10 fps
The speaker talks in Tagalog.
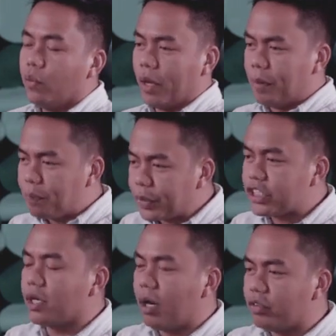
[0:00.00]
We have been
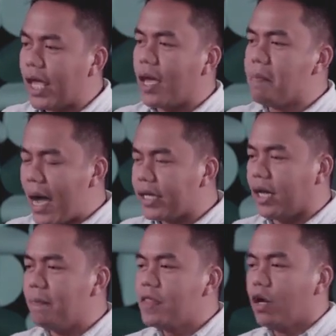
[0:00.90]
preaching about
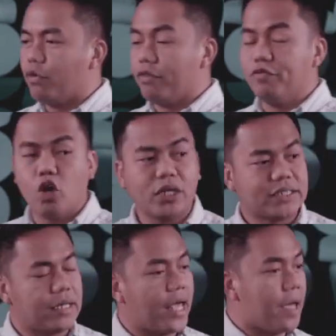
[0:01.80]
Nehemiah. We've known na
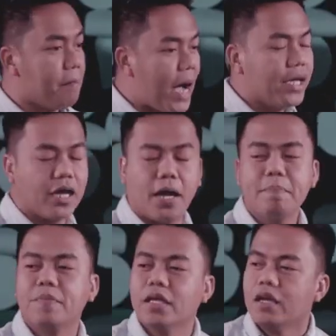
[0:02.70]
si Nehemiah
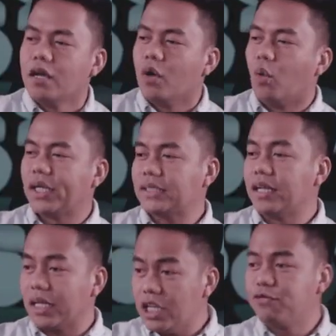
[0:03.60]
was
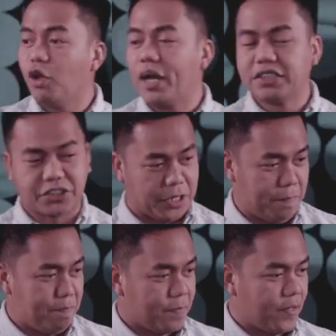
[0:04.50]
an influencer.
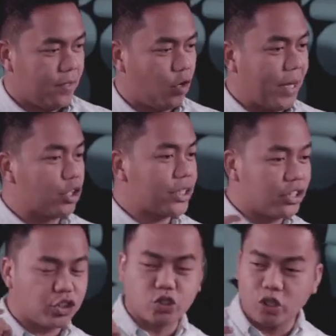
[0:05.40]
Kung meron
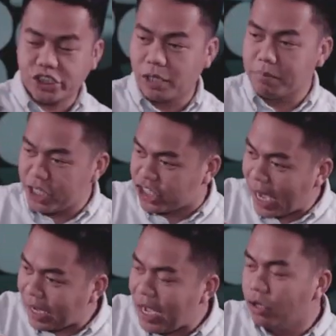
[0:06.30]
siyang social media
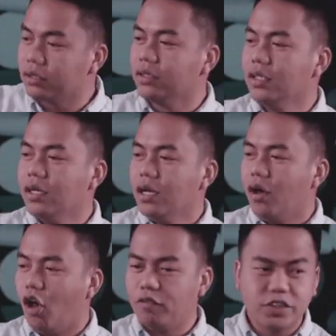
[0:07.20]
account,
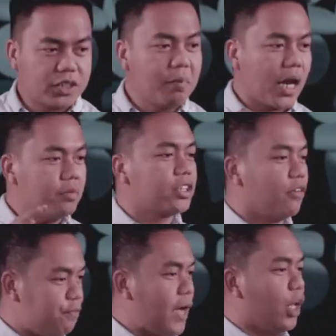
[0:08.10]
obviously marami
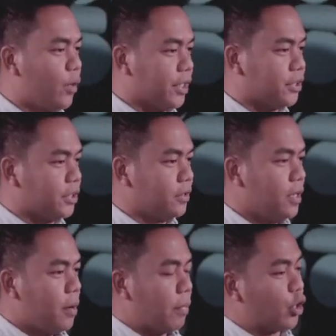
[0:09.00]
siyang followers.
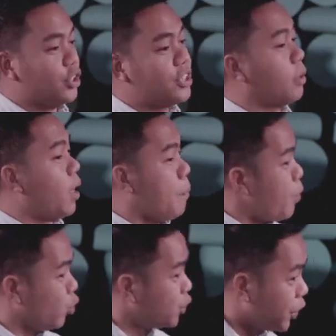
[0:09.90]
Meron din siyang mga
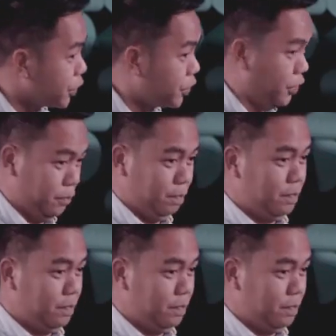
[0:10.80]
posers.